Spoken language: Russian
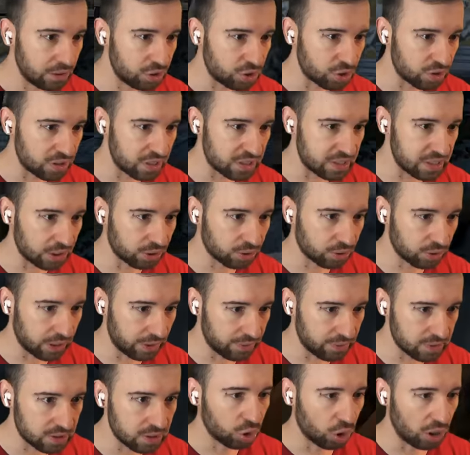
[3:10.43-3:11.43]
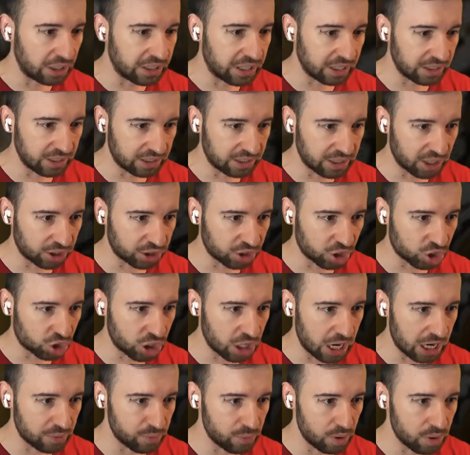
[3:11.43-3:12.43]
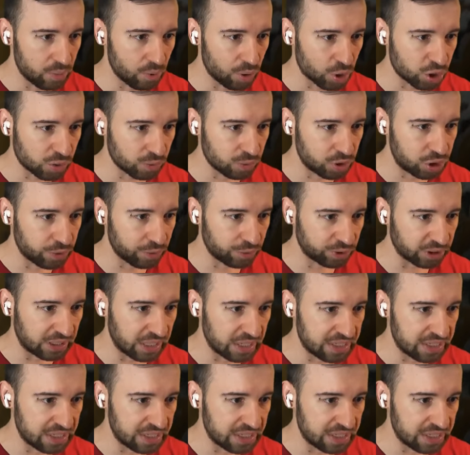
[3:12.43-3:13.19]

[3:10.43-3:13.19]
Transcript: Ничего здесь нету, да ведь? Только на картышах мы можем чего-то